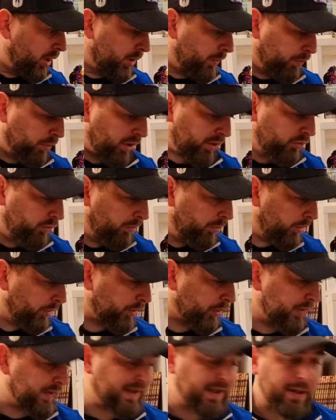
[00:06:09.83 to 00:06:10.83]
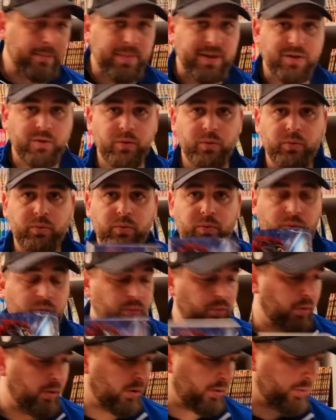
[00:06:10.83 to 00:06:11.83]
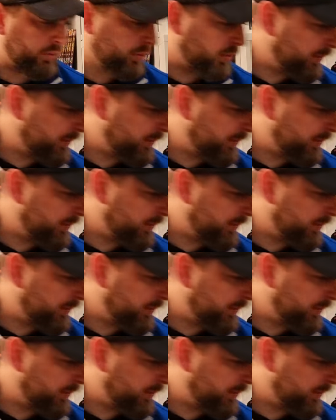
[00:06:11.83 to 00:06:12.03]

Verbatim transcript: pourquoi je vous montre ça Parce que du coup, ce